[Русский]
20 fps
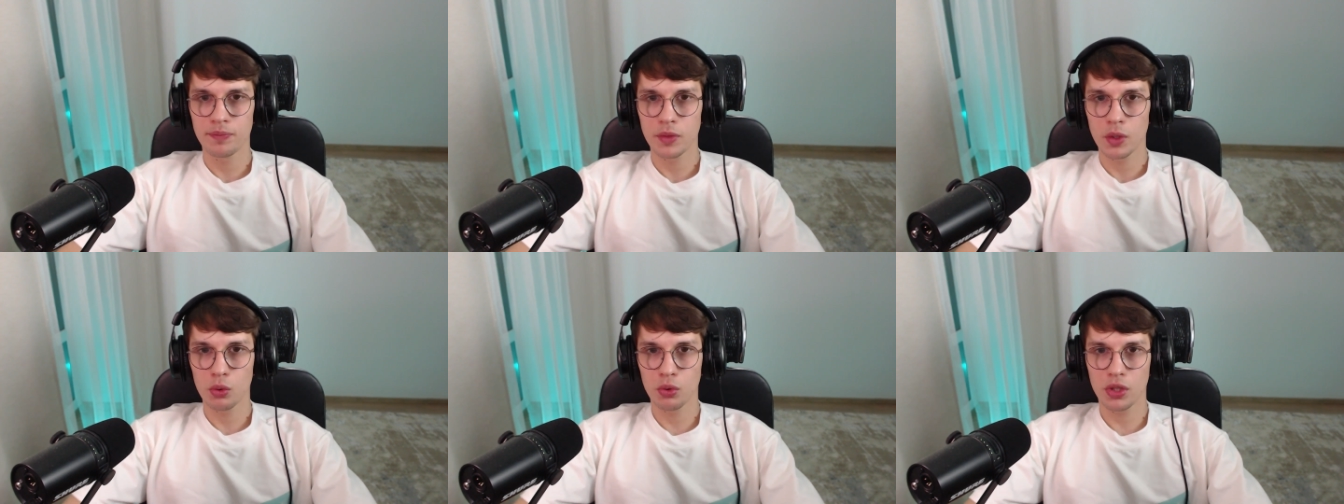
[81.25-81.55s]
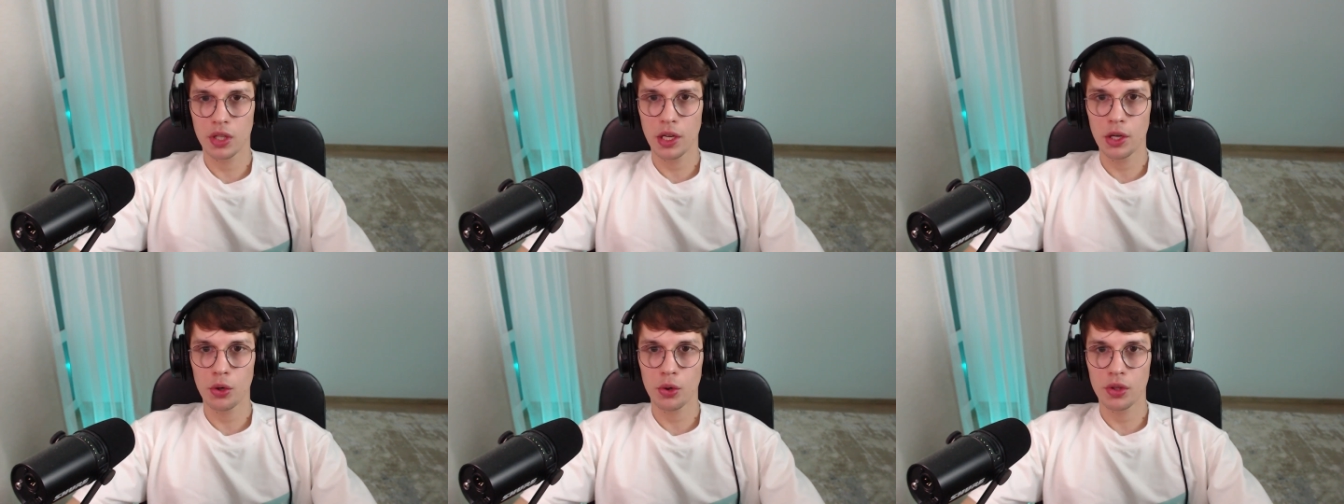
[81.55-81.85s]

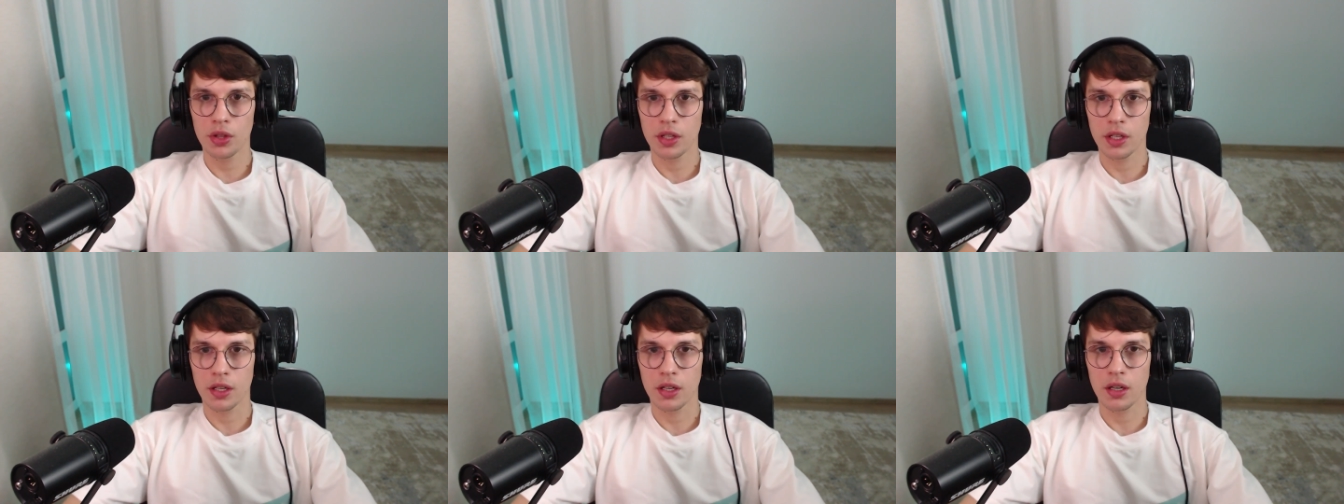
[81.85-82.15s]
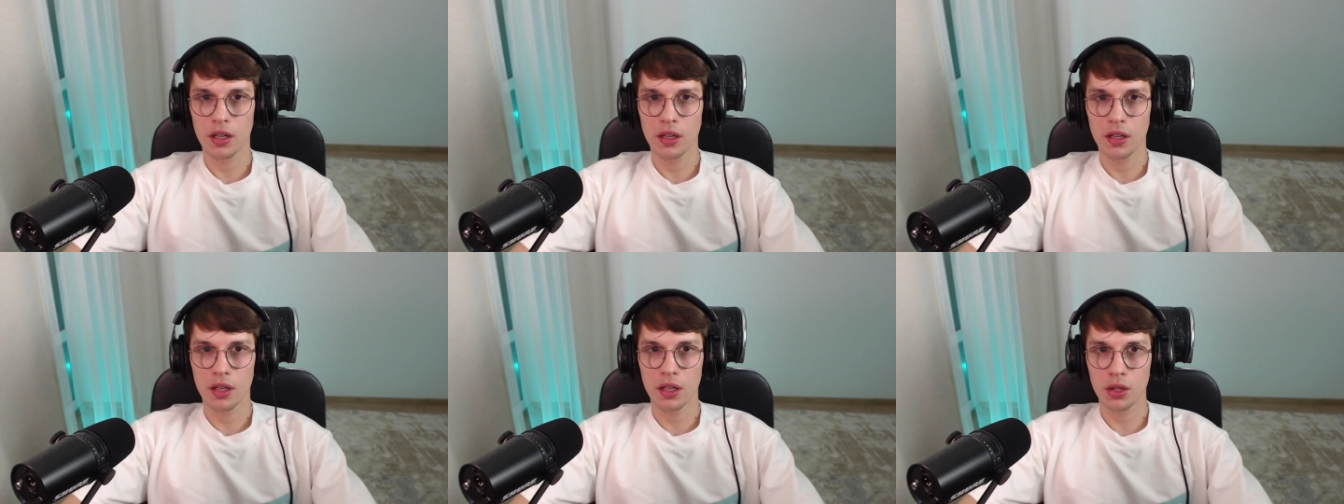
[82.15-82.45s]
удаленных,
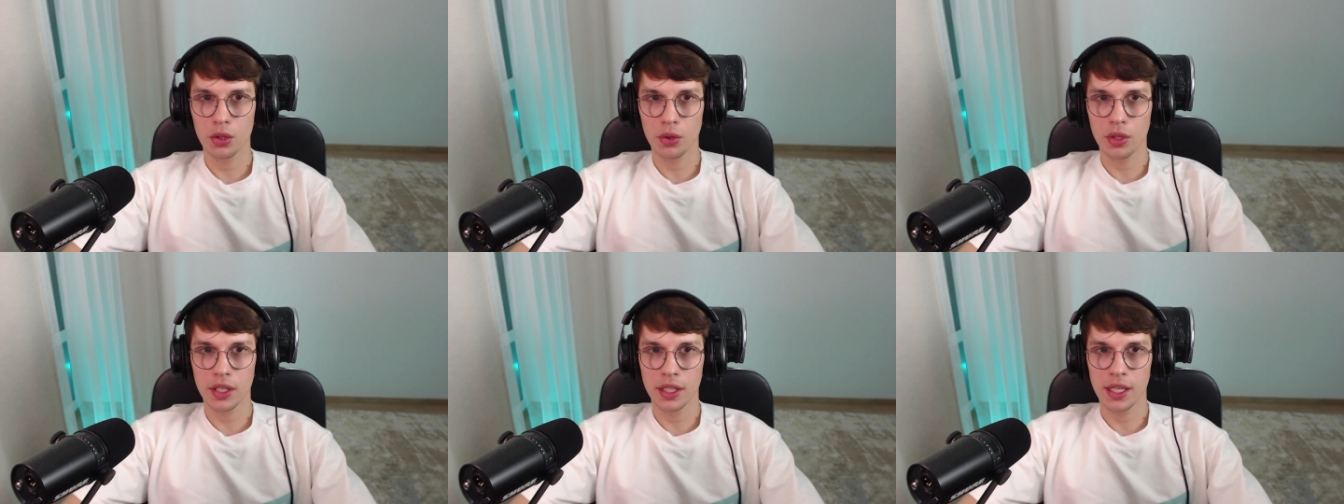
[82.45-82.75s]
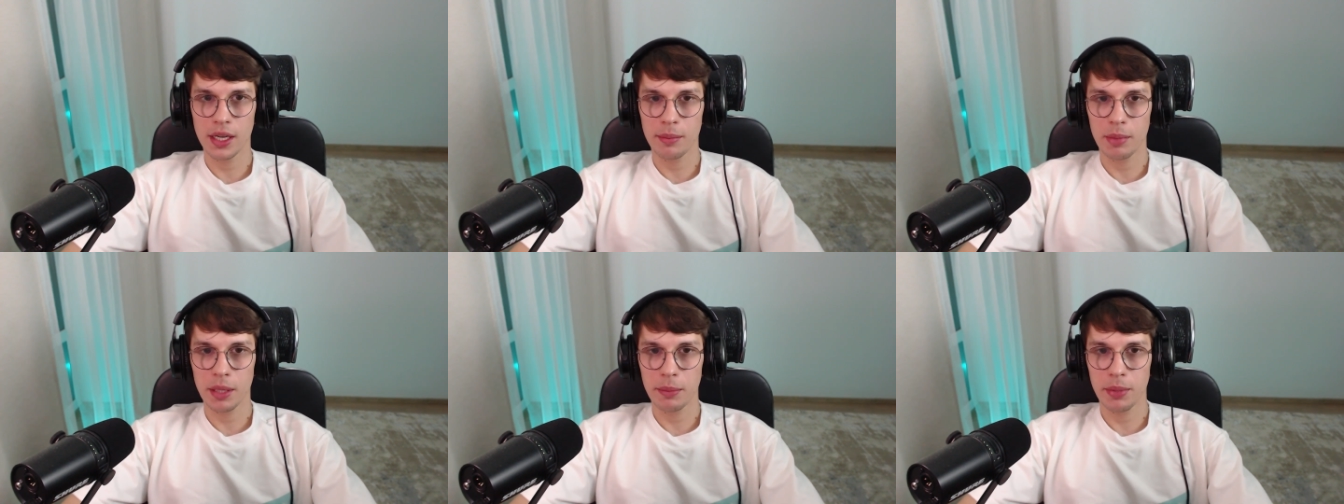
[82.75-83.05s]
который
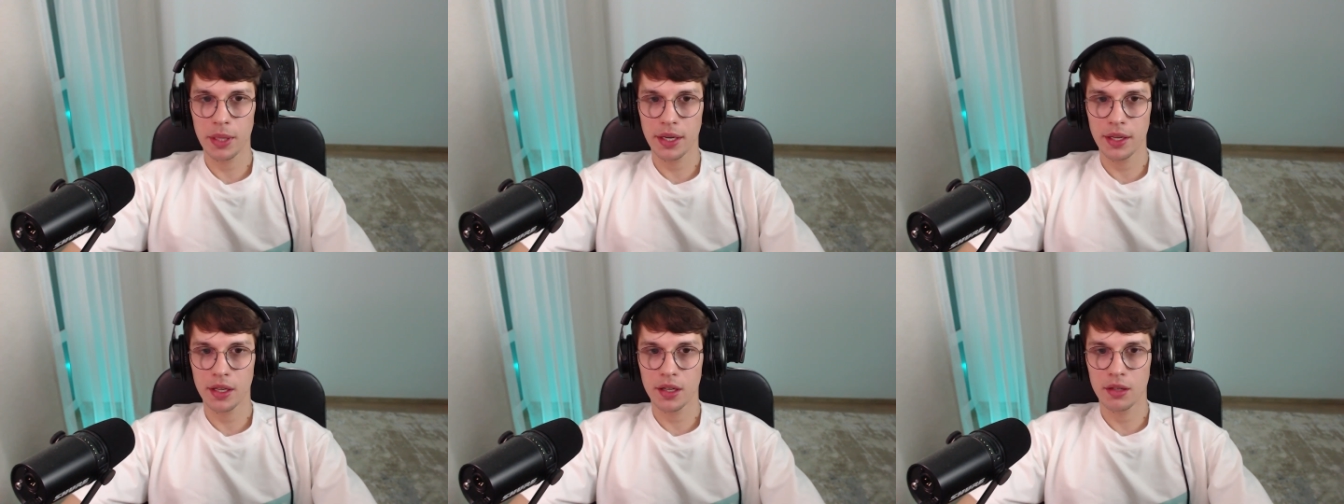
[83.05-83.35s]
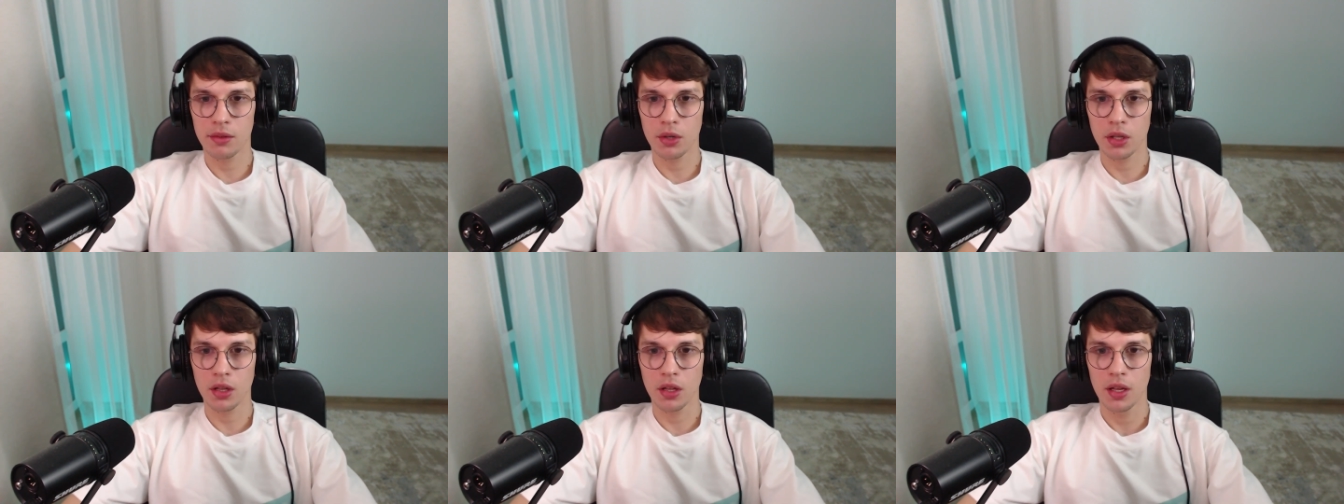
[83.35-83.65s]
я
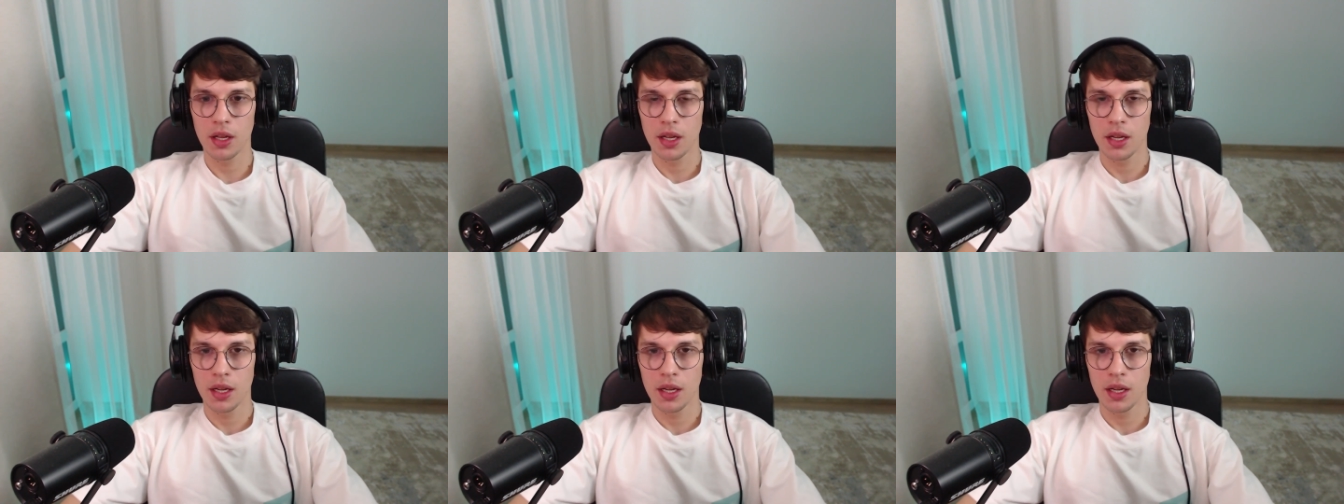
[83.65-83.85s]
препарировал,